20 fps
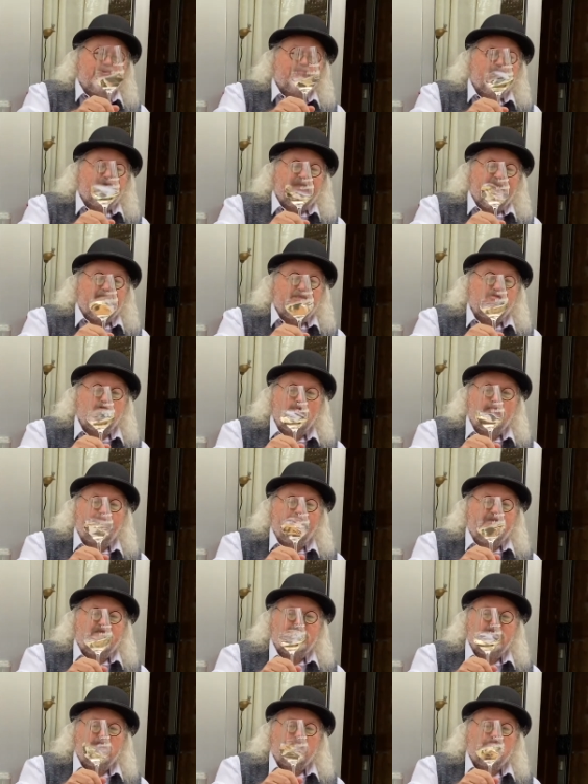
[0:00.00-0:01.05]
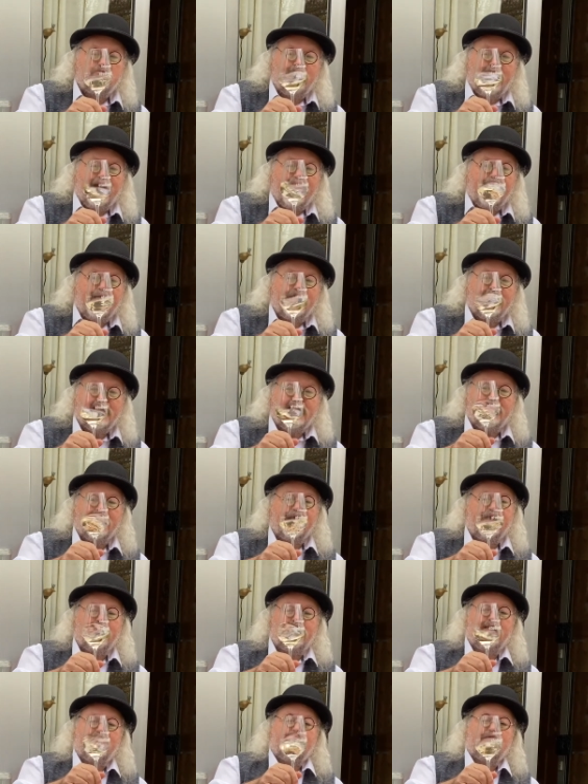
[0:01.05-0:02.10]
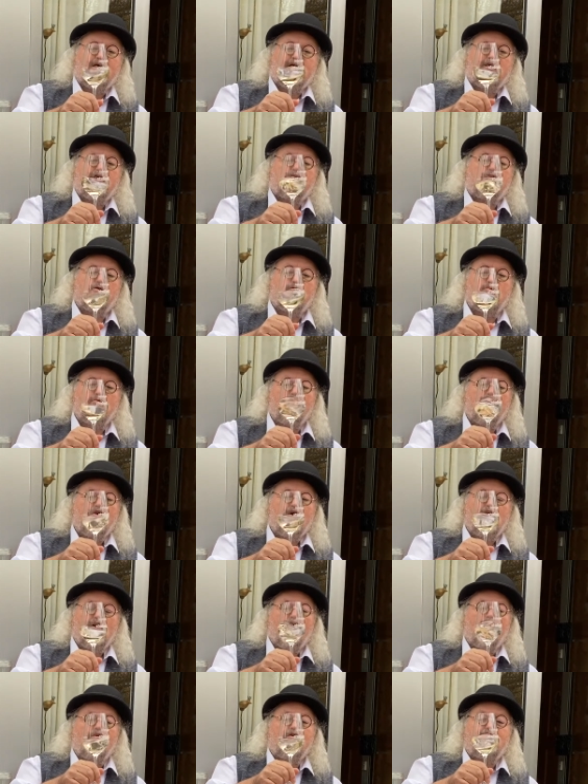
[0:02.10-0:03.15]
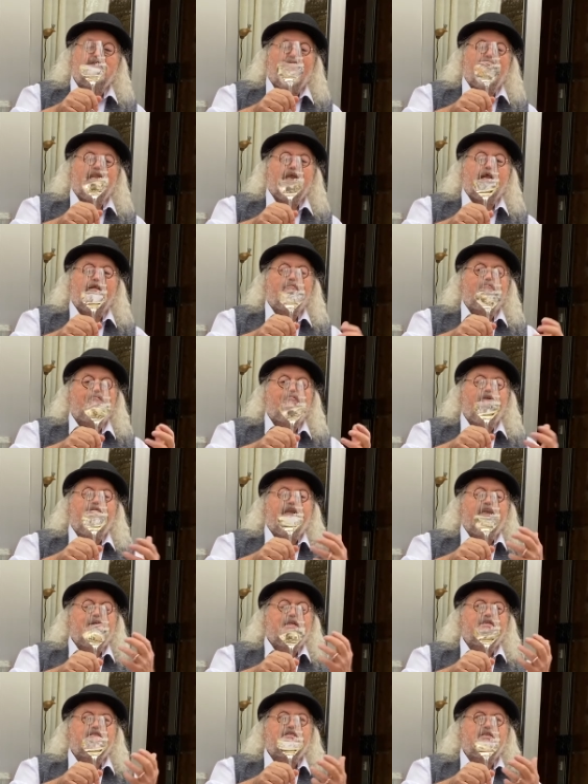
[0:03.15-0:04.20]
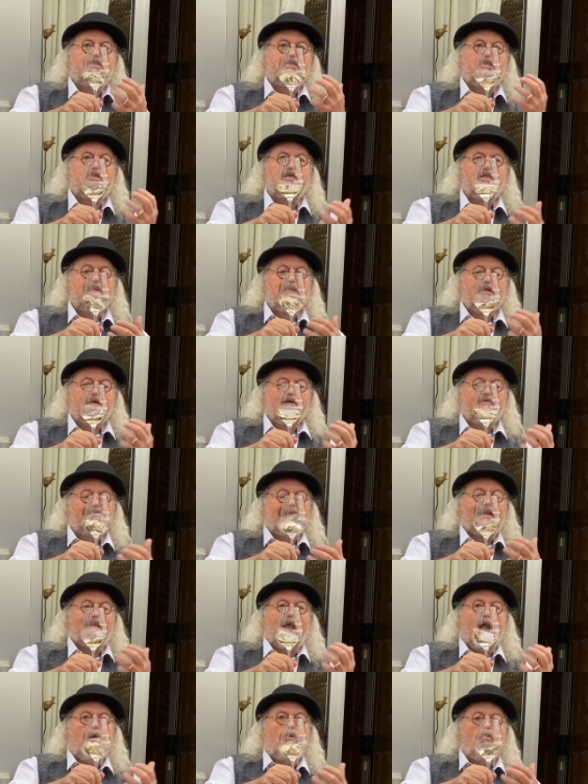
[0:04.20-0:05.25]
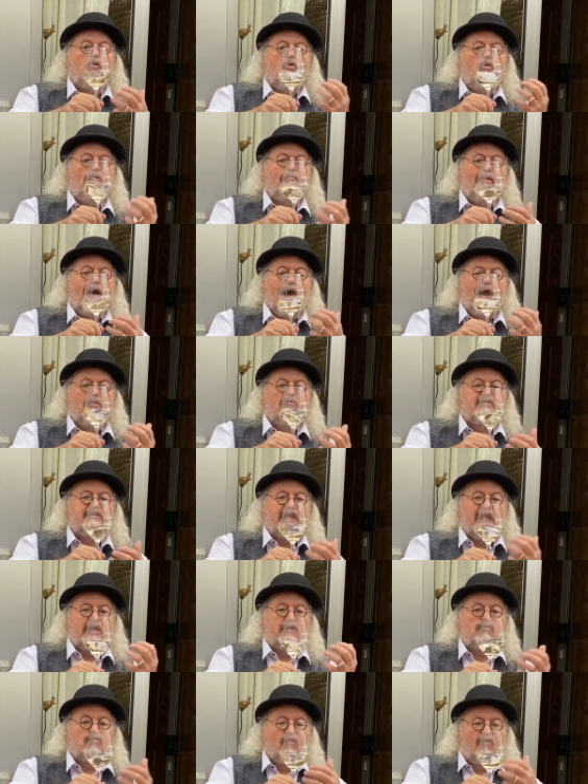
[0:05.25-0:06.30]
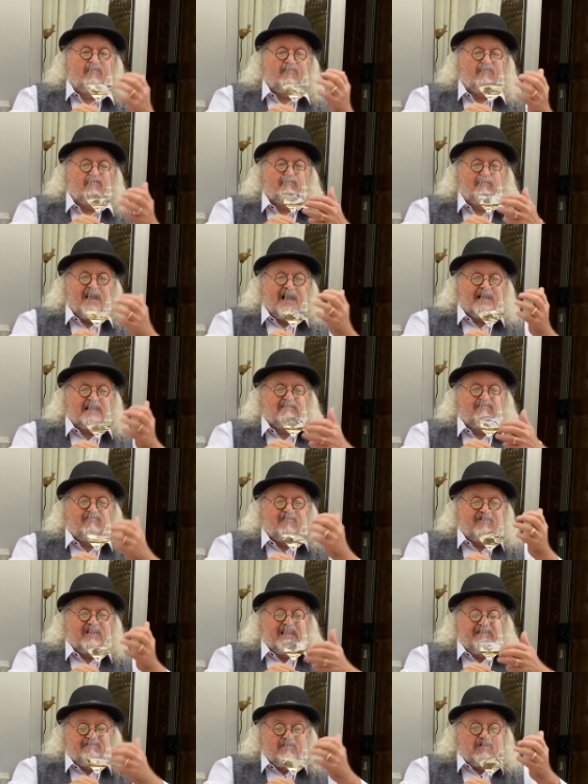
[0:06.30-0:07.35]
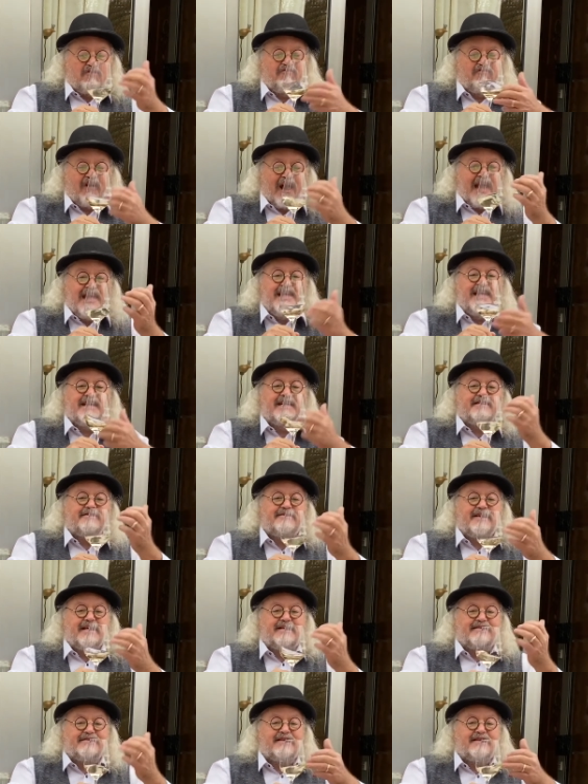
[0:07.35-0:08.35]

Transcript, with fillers: man das so ein bisschen schwenken. Ne? So, und dann entwickelt sich das Aroma und der Duft macht, wird freigesetzt.